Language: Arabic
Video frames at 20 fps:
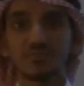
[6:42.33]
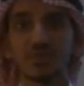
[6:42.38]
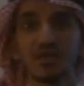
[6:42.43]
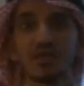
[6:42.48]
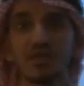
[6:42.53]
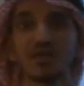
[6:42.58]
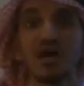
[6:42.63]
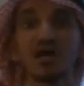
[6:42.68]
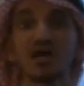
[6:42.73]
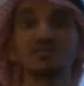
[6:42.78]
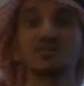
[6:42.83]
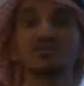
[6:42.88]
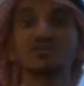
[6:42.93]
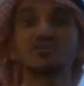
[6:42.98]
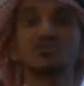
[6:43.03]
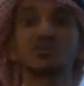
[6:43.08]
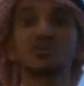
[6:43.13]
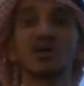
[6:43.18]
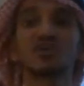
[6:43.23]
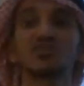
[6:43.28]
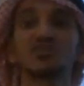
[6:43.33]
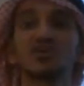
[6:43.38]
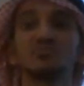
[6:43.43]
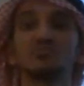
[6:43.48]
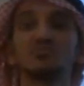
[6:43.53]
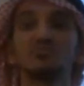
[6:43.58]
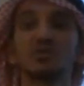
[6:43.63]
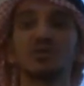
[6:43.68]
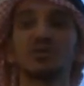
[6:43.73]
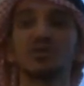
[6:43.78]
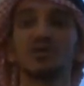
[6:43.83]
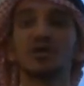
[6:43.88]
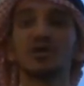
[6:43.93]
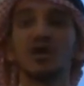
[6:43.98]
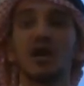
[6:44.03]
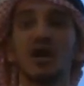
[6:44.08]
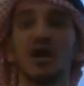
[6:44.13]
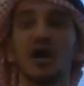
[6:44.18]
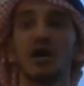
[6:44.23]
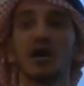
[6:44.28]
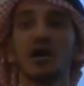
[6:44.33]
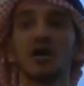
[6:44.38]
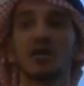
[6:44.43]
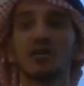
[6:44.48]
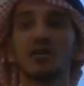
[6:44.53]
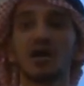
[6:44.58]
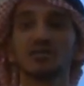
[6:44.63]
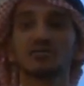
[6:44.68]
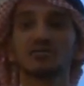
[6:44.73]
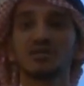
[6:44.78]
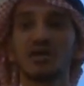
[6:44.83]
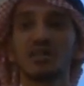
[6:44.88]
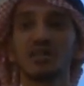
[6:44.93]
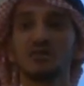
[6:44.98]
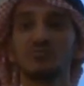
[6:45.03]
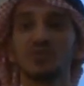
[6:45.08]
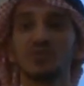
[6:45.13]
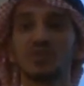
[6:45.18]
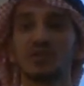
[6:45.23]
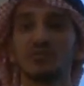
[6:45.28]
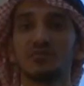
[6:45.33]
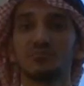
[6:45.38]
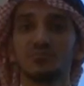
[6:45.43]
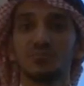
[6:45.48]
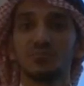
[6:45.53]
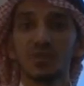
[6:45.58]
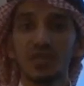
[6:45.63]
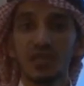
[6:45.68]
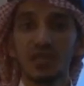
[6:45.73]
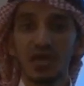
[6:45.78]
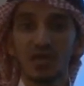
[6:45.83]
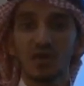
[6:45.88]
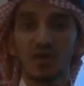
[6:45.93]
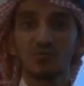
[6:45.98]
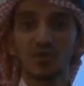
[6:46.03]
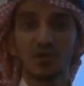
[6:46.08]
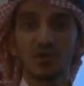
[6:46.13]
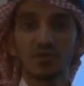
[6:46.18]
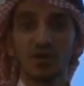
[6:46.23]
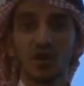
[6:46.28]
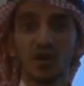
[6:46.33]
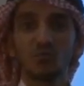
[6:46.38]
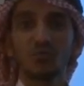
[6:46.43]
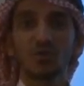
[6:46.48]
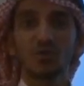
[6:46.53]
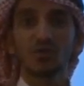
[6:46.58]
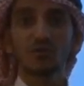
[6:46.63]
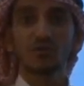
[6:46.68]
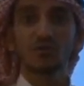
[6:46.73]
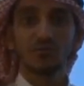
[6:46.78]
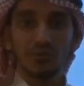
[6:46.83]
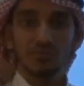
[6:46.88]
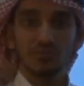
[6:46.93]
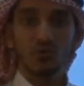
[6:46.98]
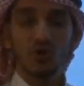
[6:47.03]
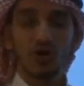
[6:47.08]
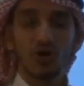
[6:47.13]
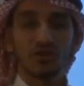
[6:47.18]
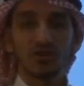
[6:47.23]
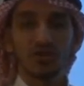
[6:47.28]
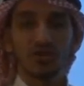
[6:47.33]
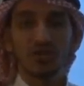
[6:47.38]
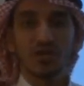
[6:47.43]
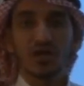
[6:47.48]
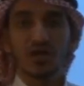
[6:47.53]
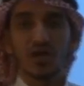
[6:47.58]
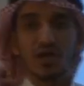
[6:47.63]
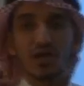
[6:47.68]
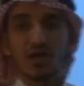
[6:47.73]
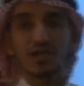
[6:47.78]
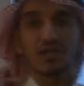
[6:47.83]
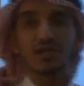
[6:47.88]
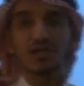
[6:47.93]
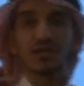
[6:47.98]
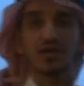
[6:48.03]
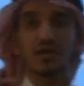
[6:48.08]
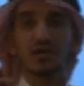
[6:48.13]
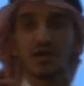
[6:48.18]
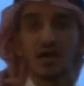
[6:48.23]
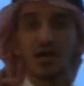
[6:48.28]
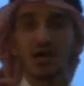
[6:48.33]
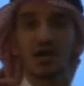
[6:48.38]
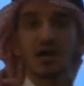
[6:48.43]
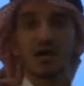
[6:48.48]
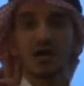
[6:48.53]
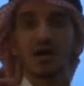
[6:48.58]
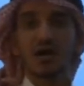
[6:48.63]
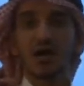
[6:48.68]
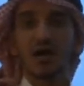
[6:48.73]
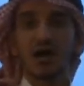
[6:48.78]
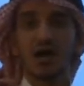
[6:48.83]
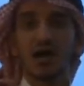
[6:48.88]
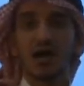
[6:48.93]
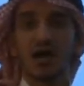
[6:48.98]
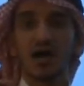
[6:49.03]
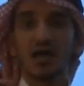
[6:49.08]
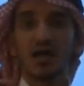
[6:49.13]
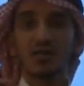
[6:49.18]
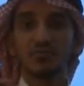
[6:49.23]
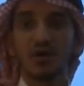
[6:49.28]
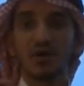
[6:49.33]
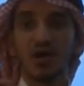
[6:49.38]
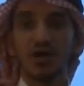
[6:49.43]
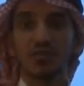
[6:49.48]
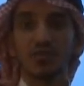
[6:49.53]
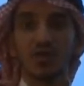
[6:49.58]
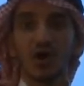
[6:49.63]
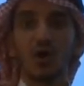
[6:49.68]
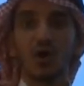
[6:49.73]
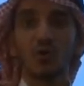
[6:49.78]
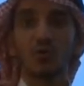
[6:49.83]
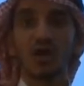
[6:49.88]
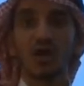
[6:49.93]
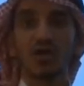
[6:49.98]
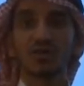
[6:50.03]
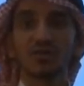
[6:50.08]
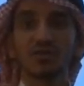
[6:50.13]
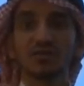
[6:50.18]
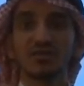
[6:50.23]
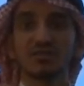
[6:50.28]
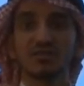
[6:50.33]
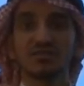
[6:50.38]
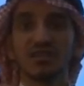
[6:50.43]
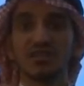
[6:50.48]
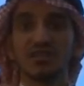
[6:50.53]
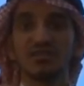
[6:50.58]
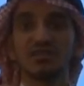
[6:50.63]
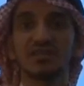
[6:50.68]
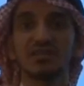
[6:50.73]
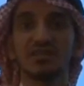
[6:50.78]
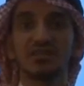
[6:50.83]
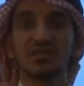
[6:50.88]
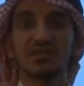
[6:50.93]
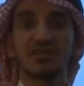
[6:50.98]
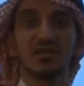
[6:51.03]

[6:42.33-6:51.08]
لا تشعر أيضا ب آه، لا تعلم مثلا بالعناوين أو بالمواضيع للبحث آه، أو أيضا حتى تحديدا